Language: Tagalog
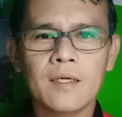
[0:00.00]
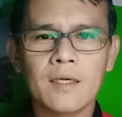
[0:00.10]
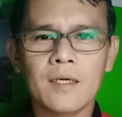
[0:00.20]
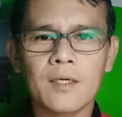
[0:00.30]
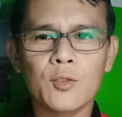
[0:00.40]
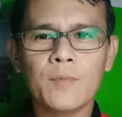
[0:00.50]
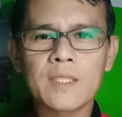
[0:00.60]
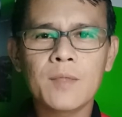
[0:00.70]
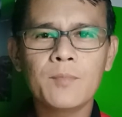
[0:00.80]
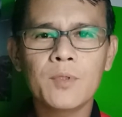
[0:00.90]
Uh,
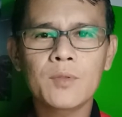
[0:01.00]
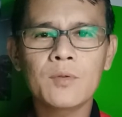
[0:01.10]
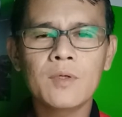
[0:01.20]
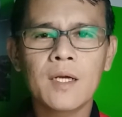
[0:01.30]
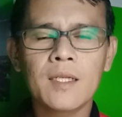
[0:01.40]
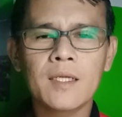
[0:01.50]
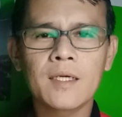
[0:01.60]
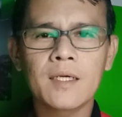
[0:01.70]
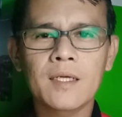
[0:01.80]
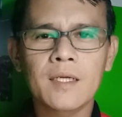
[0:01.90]
dumating po ito galing
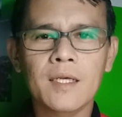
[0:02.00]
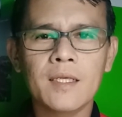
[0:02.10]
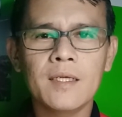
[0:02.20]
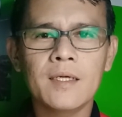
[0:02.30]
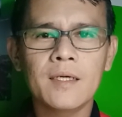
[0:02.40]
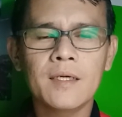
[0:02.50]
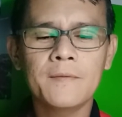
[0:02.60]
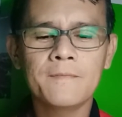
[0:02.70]
uh, kay uh,